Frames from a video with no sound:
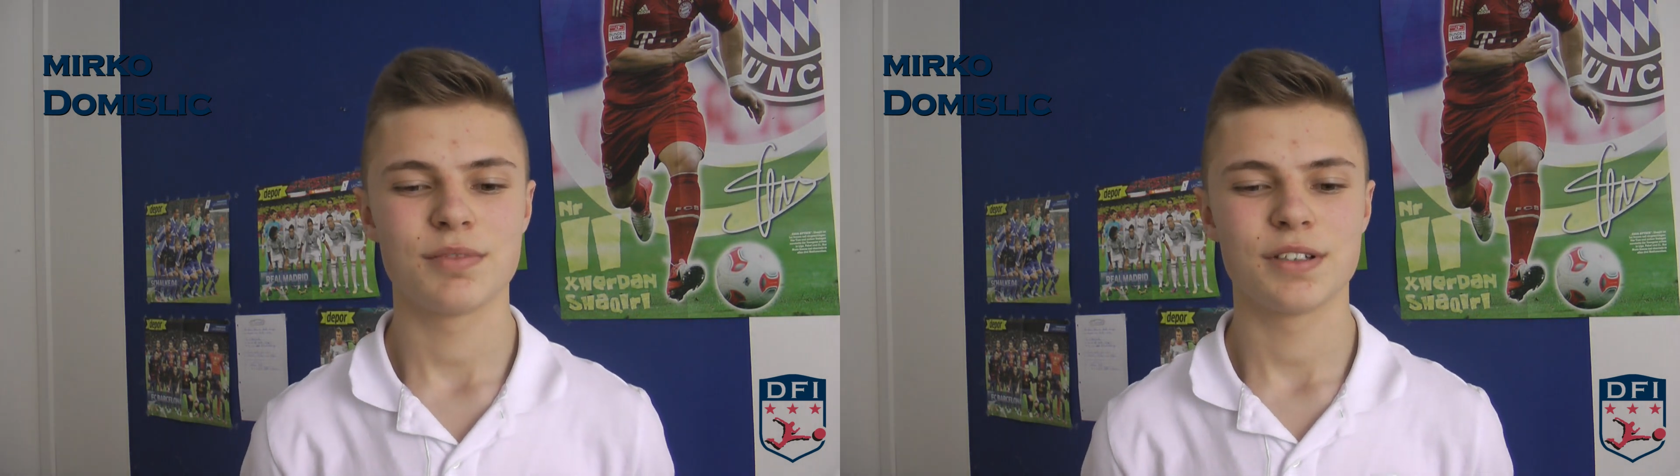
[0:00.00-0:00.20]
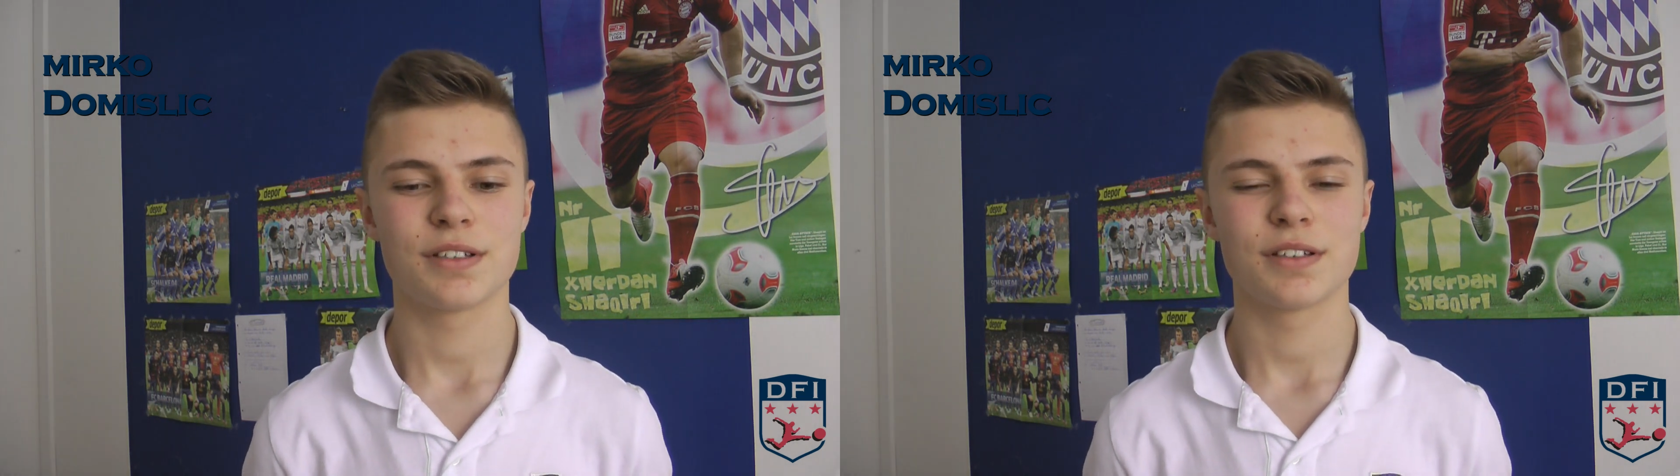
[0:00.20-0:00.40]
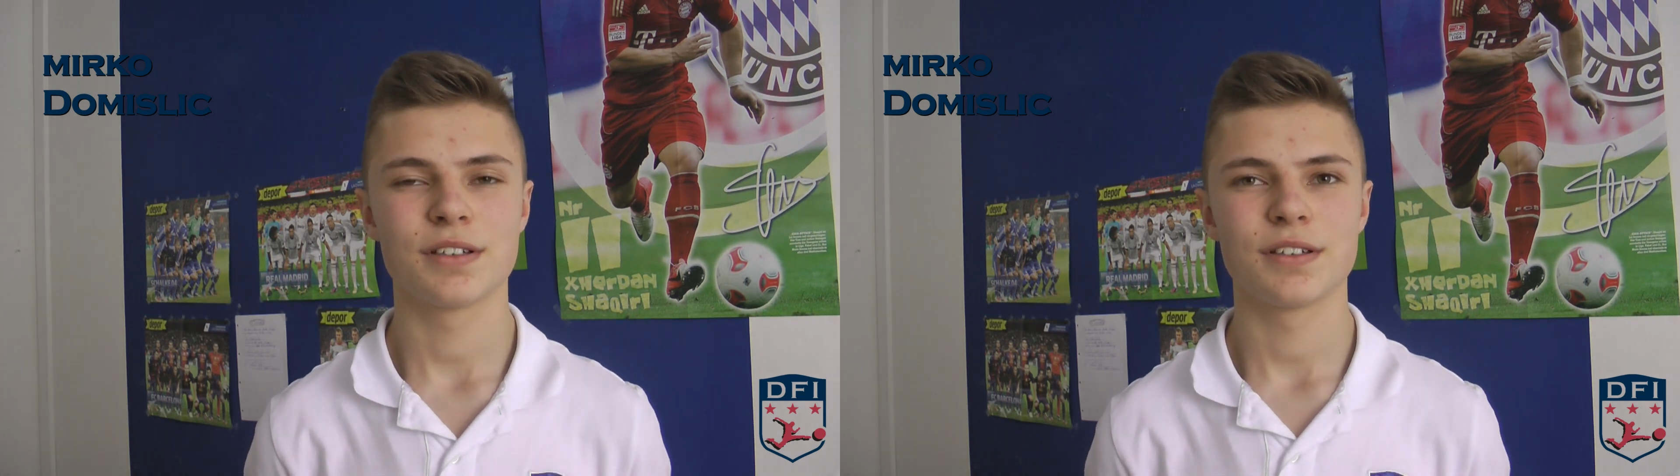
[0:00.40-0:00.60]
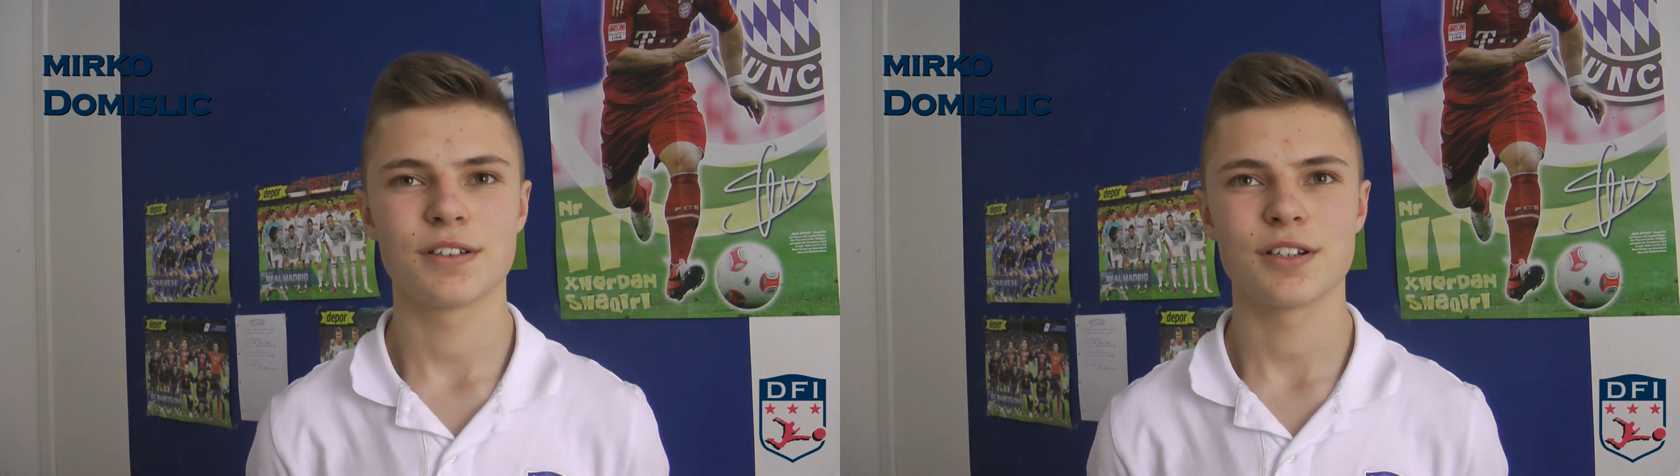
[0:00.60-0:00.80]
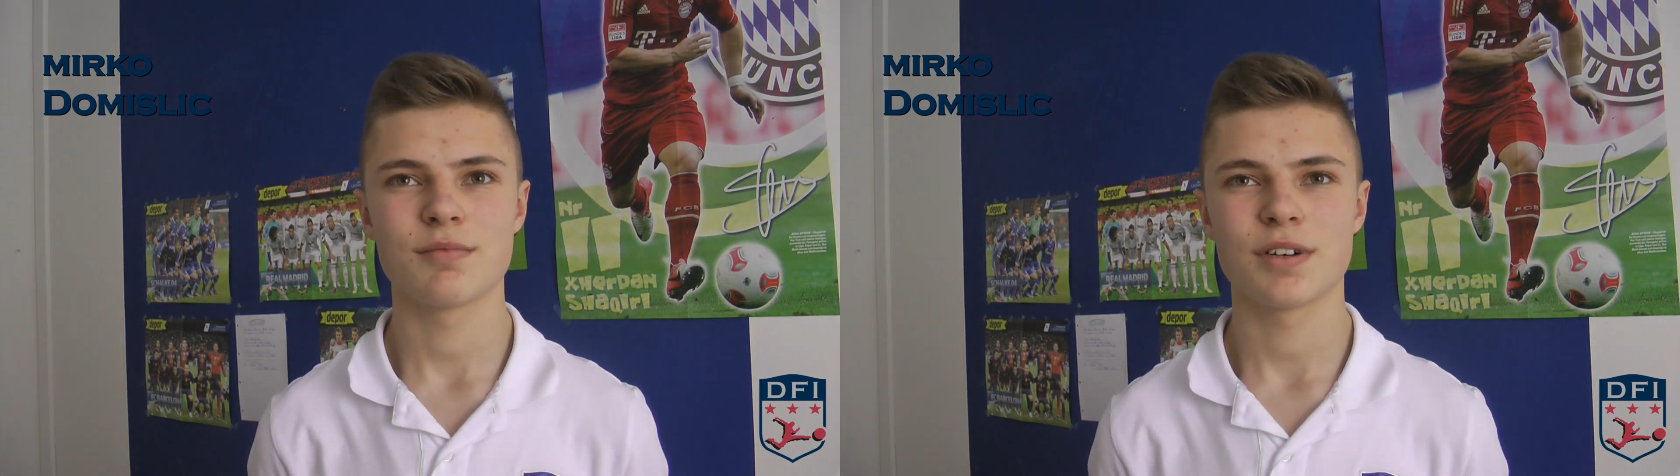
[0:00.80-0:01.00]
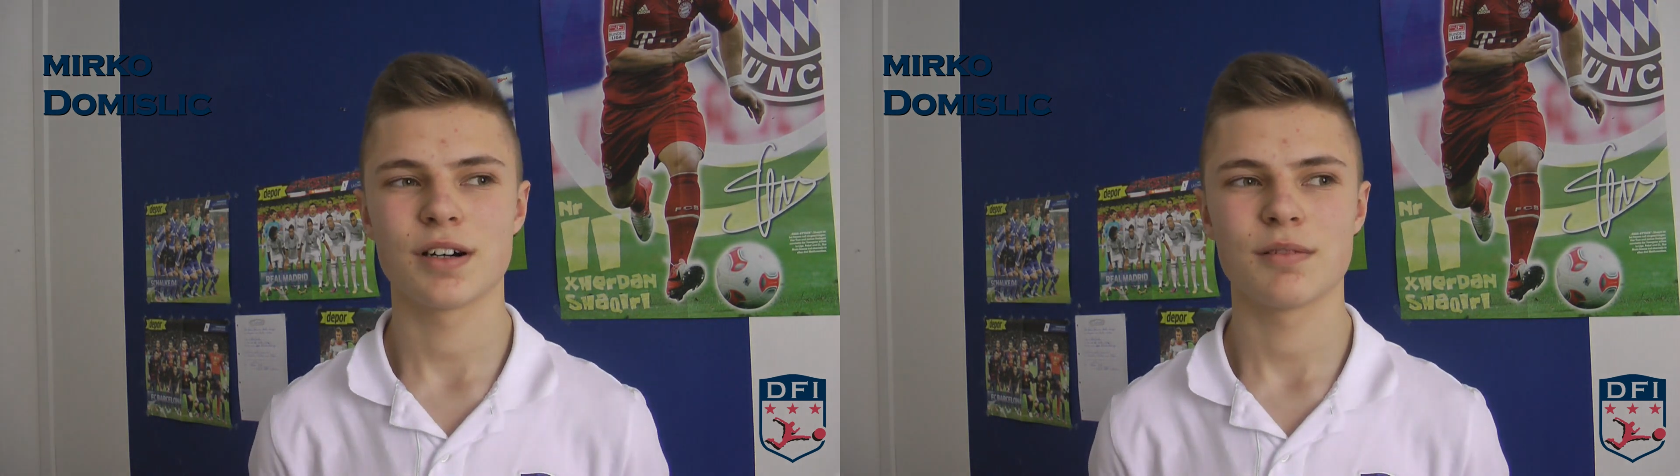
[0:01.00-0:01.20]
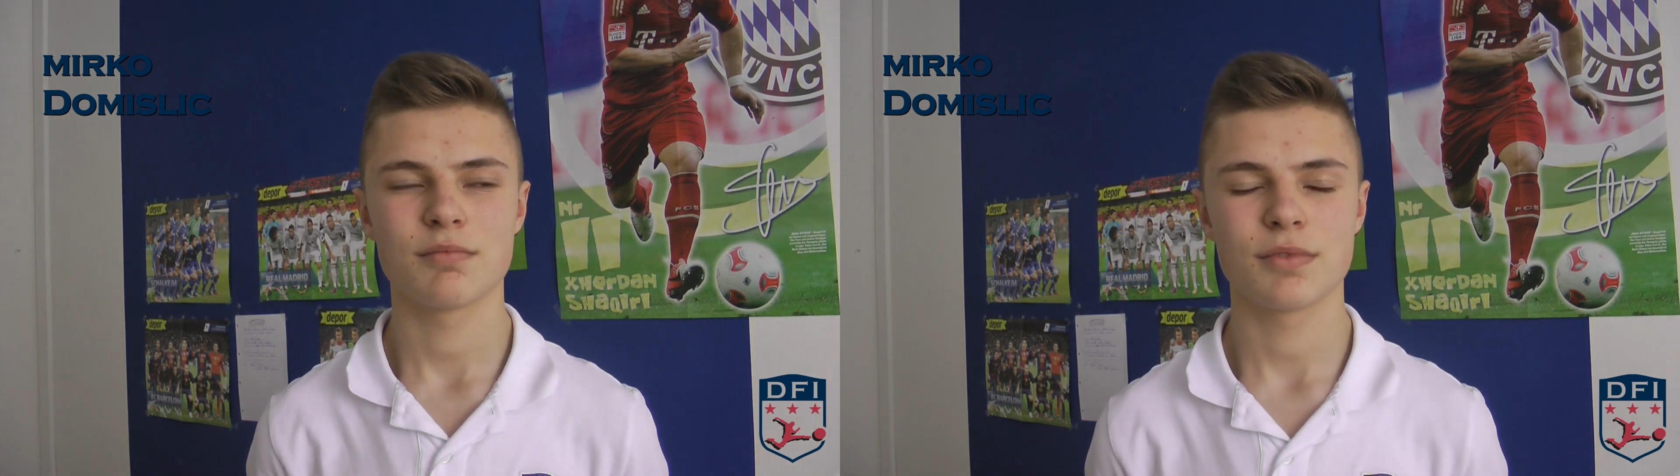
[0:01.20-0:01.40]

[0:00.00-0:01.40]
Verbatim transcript: bis Sommer